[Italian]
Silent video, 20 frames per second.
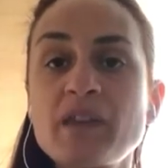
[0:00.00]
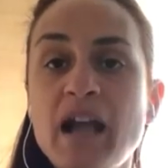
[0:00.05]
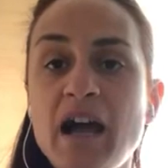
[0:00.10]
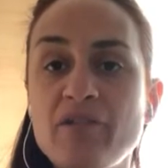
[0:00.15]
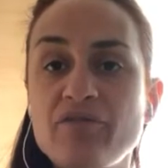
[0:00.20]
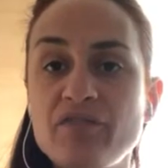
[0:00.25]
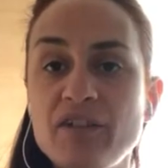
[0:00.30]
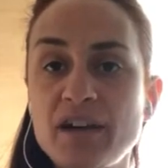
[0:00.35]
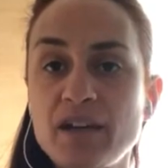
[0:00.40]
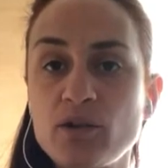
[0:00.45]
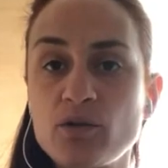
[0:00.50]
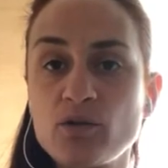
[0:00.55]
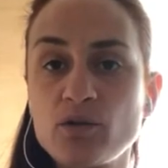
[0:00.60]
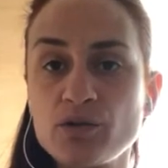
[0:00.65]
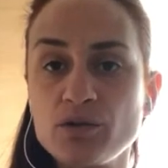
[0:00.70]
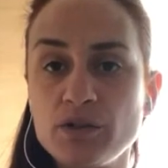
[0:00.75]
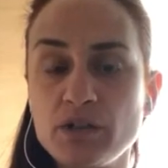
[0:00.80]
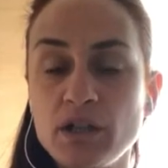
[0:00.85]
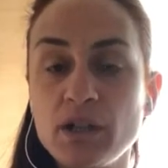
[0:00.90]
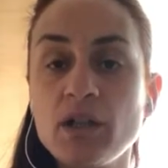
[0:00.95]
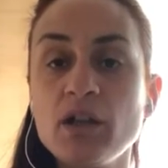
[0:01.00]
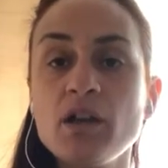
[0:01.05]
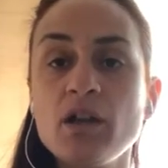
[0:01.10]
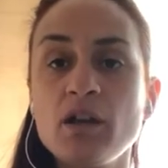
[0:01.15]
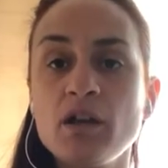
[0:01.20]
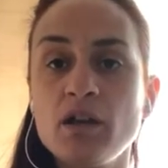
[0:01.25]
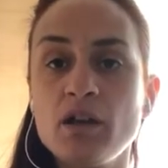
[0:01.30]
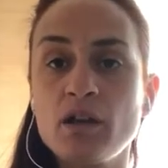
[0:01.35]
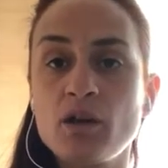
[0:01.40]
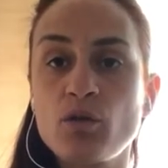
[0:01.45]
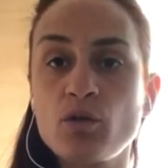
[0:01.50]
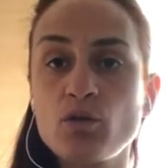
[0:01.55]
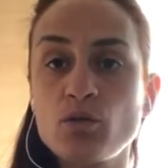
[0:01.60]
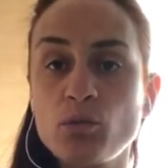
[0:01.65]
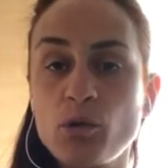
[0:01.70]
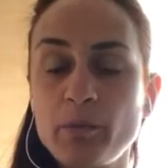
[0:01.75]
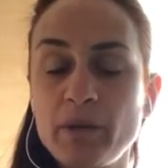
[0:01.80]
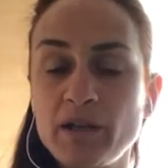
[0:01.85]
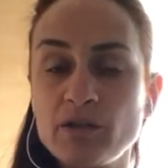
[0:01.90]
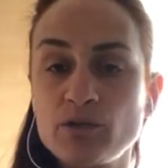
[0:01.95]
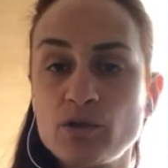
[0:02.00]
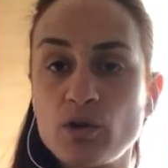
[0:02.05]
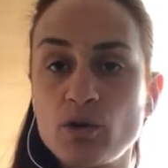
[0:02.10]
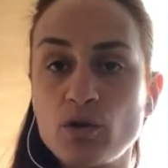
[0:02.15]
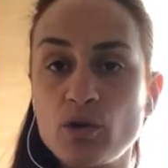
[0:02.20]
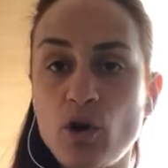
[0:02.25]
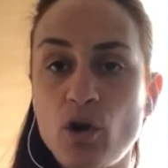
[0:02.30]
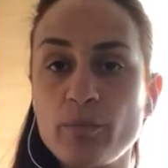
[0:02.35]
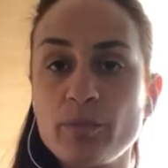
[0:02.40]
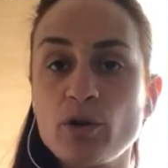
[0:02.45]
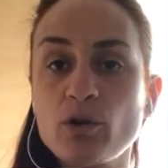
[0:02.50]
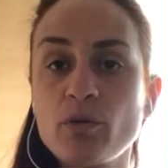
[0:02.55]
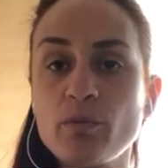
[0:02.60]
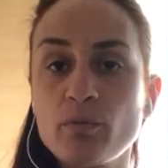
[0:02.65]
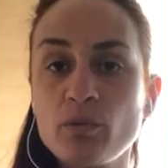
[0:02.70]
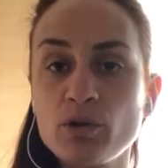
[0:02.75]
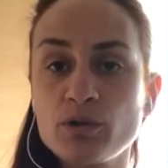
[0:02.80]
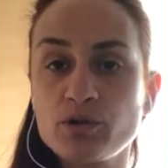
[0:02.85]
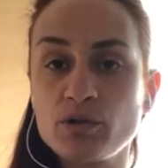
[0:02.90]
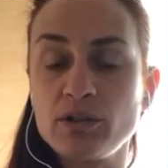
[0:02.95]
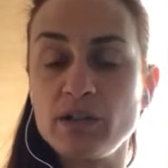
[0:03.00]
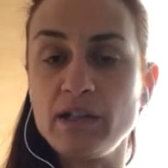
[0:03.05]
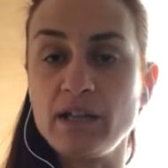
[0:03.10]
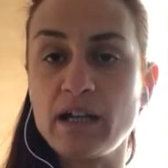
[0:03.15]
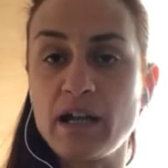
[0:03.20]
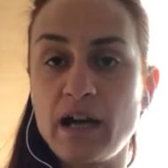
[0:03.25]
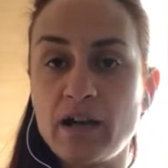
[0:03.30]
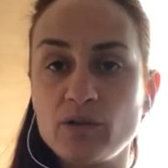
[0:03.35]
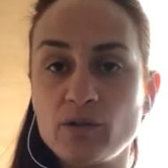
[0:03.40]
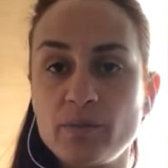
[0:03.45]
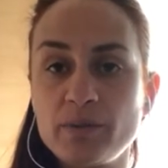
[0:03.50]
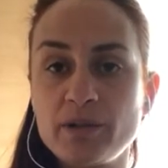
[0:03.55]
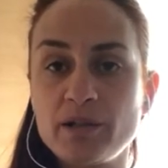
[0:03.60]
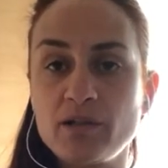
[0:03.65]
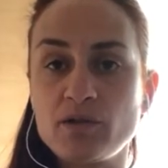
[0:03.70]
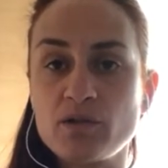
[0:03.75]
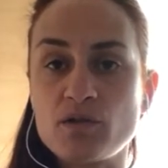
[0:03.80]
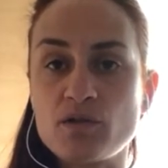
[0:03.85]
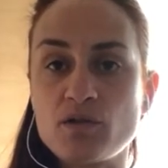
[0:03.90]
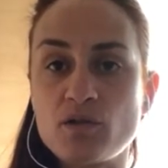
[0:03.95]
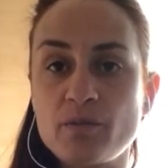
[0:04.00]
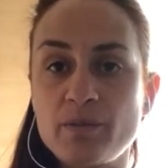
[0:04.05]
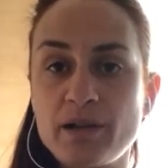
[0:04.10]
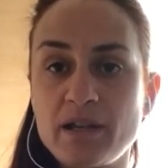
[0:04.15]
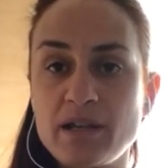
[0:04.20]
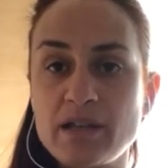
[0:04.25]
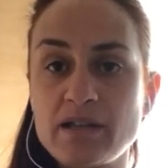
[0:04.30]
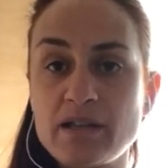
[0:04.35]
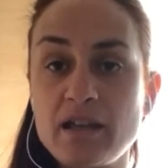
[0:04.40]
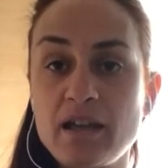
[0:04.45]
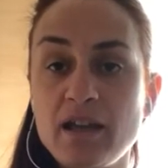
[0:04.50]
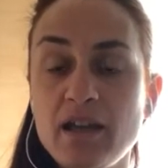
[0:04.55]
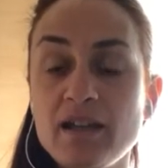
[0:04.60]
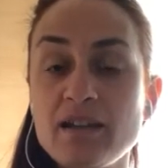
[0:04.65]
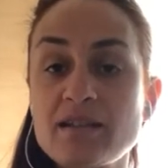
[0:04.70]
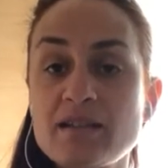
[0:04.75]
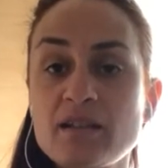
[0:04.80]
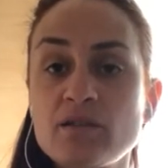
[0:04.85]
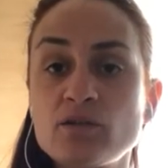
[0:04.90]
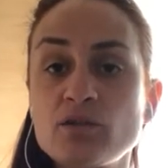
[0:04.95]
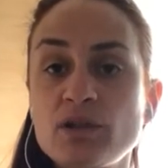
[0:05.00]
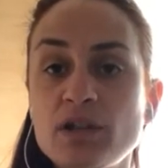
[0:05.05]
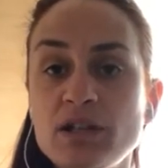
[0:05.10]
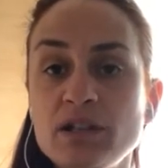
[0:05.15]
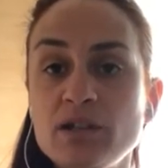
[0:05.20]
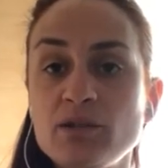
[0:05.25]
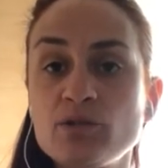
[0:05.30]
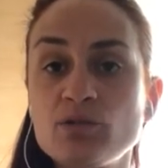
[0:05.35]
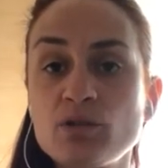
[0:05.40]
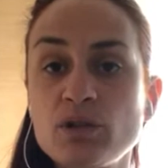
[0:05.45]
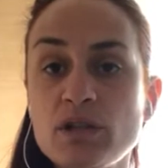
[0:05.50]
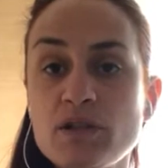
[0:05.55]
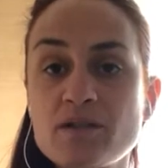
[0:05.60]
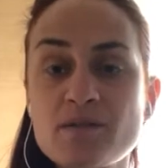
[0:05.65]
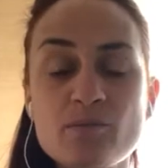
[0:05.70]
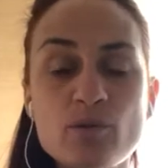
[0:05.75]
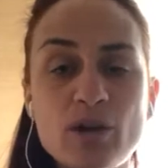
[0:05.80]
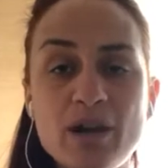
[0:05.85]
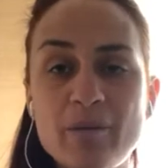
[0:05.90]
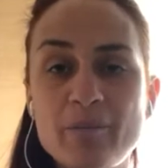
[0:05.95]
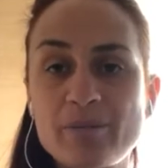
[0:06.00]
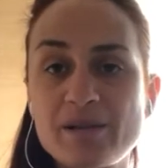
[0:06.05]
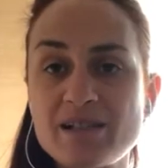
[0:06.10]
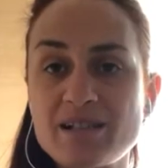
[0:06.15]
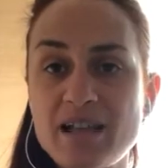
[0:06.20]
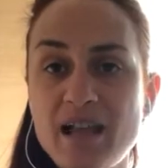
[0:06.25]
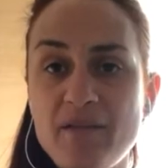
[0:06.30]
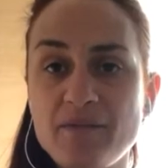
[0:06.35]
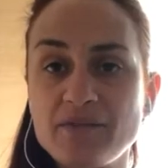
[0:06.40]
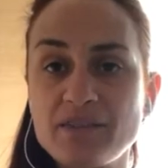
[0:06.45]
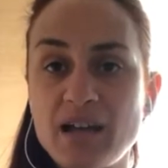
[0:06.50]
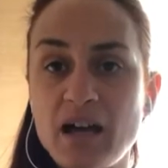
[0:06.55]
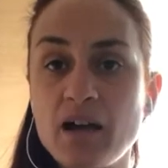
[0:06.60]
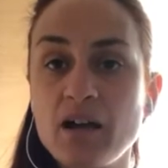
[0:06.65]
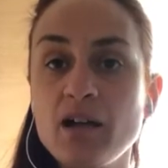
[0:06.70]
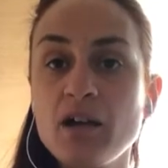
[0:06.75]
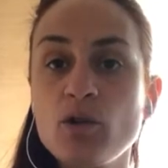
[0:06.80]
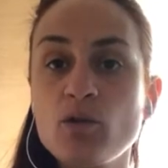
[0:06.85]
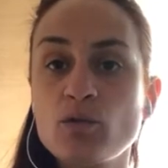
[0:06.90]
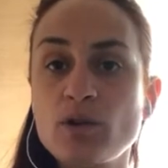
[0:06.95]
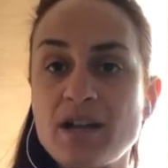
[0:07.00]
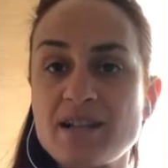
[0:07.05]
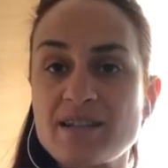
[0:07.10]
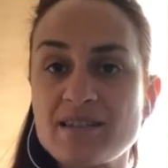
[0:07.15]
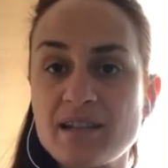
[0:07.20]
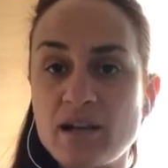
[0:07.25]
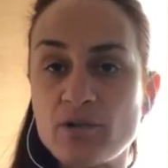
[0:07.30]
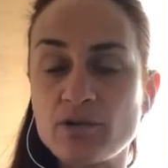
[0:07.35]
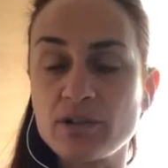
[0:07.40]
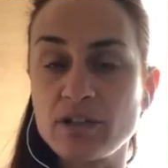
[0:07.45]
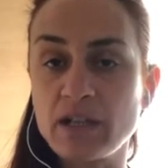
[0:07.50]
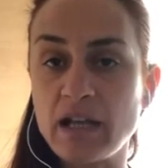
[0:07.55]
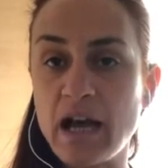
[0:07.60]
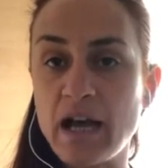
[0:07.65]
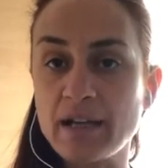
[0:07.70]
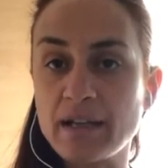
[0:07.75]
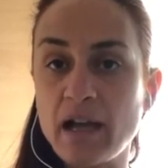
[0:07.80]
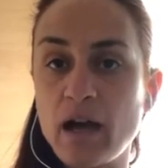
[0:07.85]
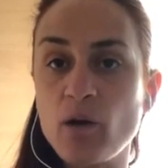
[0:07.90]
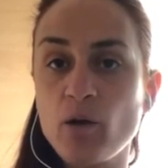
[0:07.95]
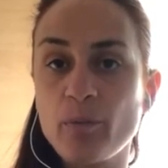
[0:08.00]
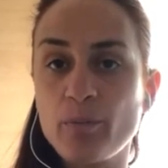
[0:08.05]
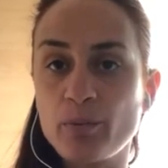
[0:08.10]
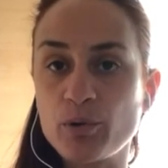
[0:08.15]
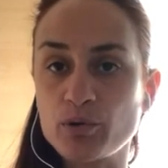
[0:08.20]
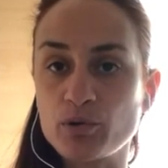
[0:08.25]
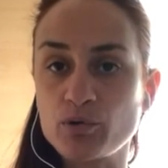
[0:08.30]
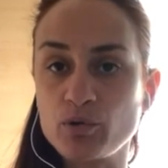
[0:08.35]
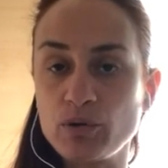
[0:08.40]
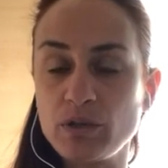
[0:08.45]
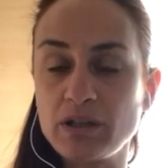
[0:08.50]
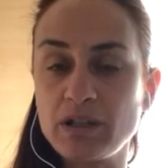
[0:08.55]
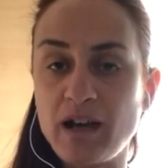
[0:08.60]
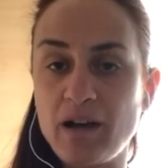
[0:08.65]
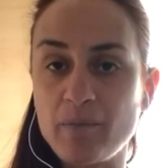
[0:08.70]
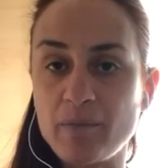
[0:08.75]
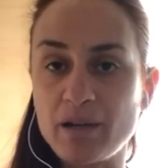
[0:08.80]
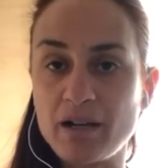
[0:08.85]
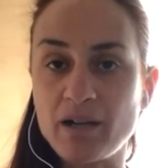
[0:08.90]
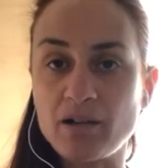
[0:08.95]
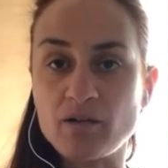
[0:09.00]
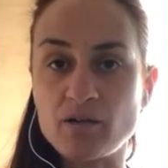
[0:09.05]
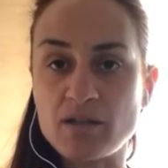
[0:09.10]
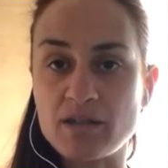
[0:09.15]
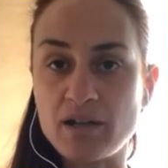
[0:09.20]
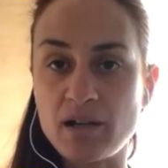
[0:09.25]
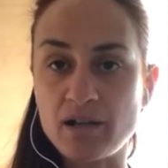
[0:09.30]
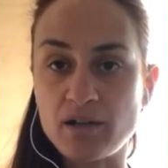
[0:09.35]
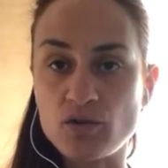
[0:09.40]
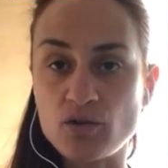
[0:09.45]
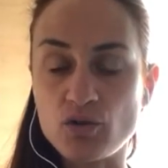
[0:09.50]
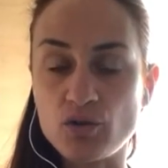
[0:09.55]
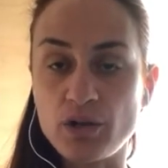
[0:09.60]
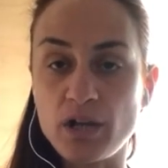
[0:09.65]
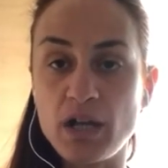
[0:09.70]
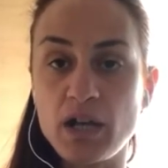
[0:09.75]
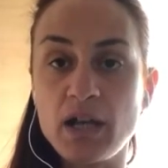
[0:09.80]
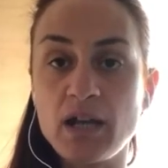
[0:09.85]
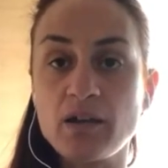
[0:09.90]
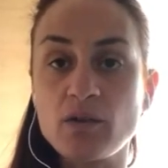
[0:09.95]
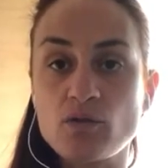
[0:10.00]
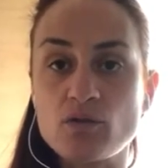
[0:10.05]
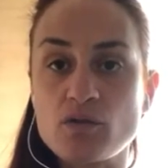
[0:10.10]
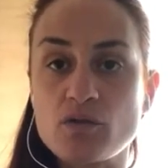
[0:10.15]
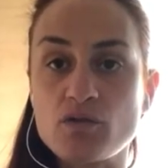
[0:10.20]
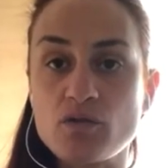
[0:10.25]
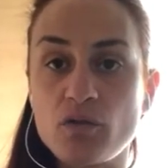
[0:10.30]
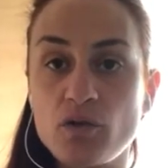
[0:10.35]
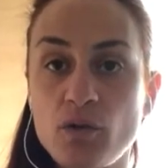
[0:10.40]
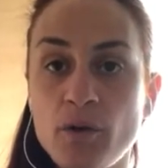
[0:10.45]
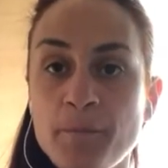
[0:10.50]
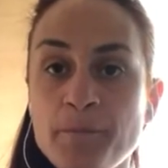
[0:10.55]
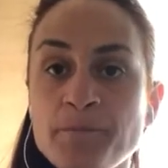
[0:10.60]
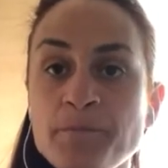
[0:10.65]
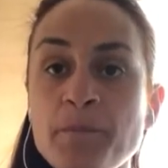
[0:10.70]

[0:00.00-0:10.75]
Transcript: a fare i conti eh, con un momento economico molto delicato per il nostro paese e il settore del turismo rappresenta una straordinaria opportunità per la nostra regione e non solo.